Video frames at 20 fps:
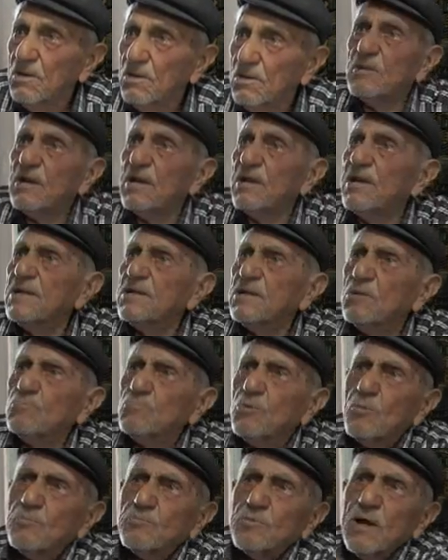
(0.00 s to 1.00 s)
Millete
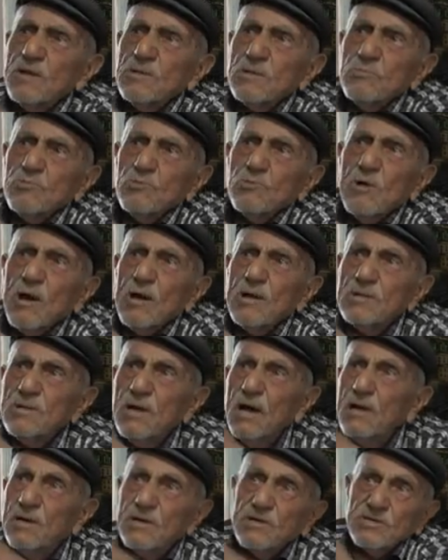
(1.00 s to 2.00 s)
toplandı bu dağın
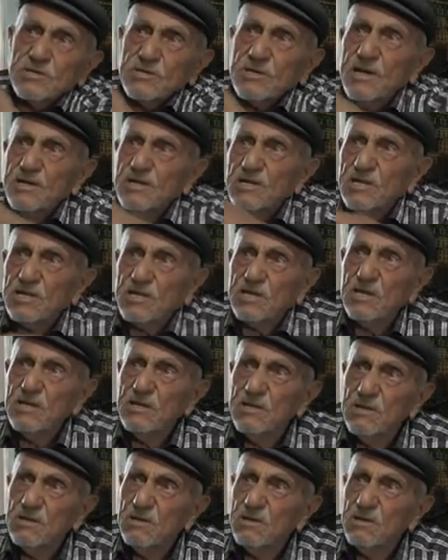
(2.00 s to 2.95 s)
arkasına gitti.